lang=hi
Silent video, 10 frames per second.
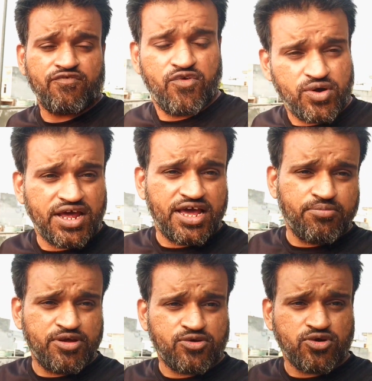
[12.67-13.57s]
का फ़ोन आया
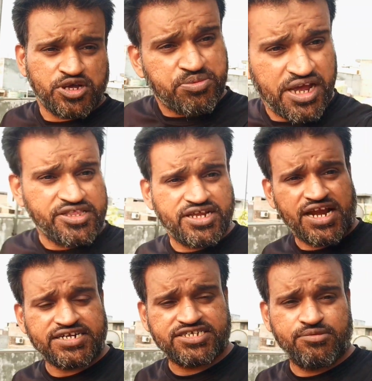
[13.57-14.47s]
मेरे को कि भाई
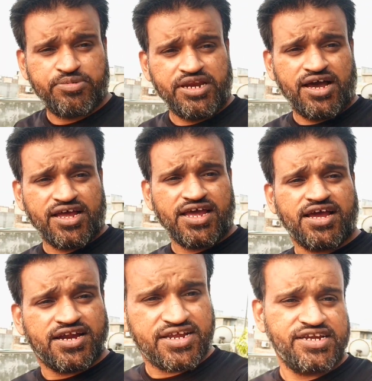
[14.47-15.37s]
तेरा एडसन पिन आ गया
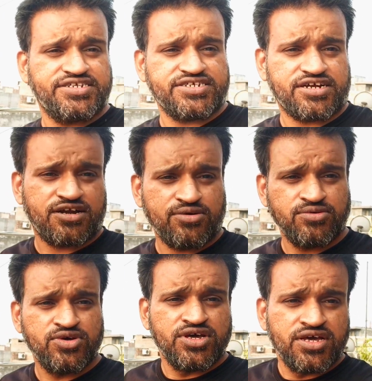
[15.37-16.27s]
है घर के नीचे खड़ा
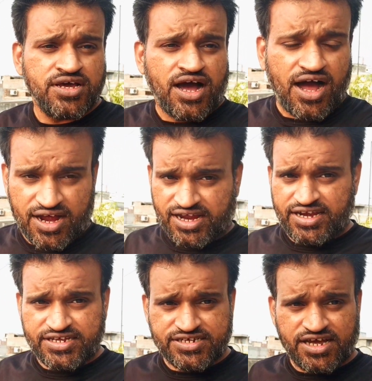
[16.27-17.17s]
हूँ आके
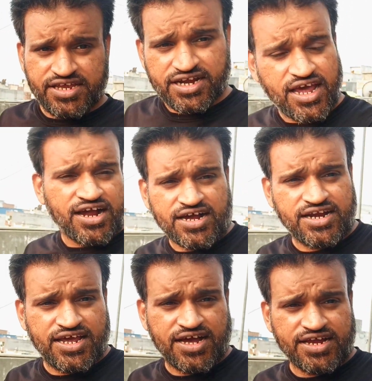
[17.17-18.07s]
ले जा या डाक
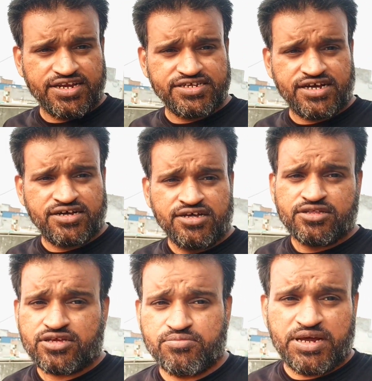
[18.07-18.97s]
खाने आके ले जा
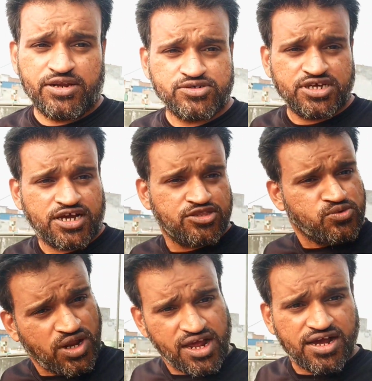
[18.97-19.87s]
मैंने उससे कहा
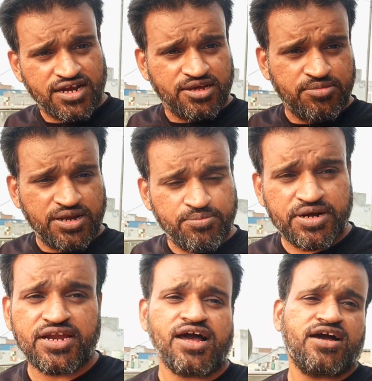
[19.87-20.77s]
तू डाक खाने मिल
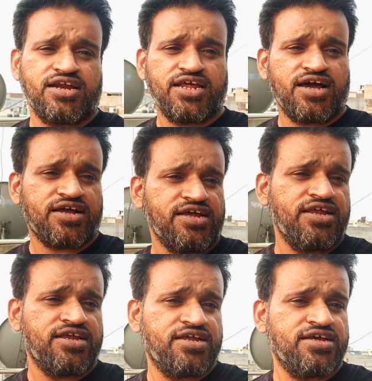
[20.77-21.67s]
मैं डाक खाने आके
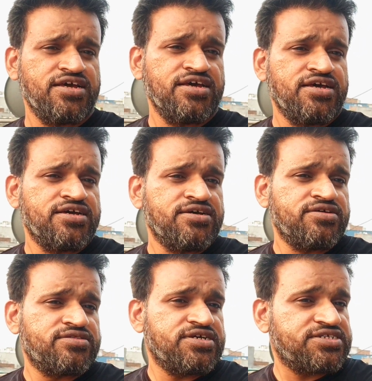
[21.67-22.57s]

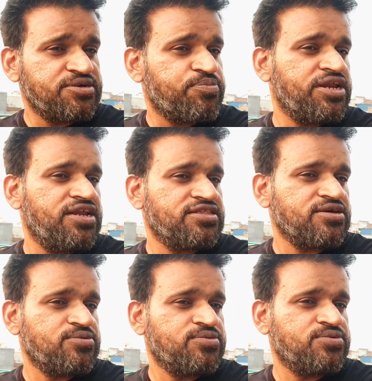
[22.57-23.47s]
तेरे से पिन
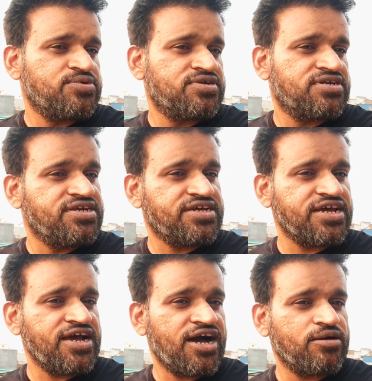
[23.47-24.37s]
लेता हूँ ठीक
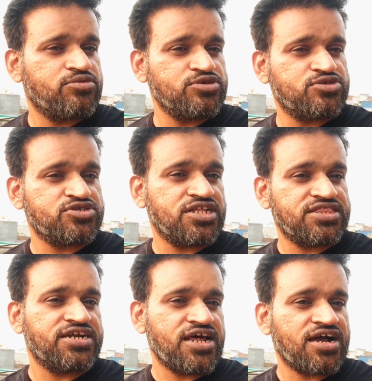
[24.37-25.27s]
है अब दोस्तों
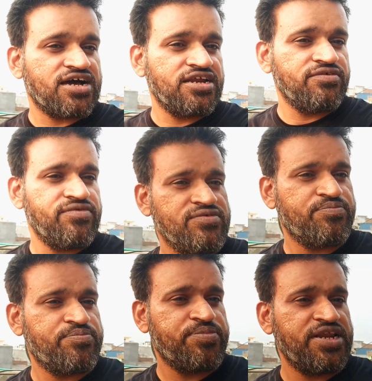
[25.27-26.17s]
चलते डाक खाने
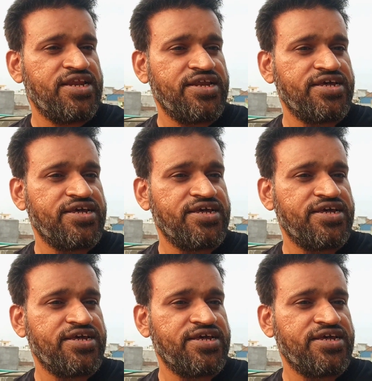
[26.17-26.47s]
पिन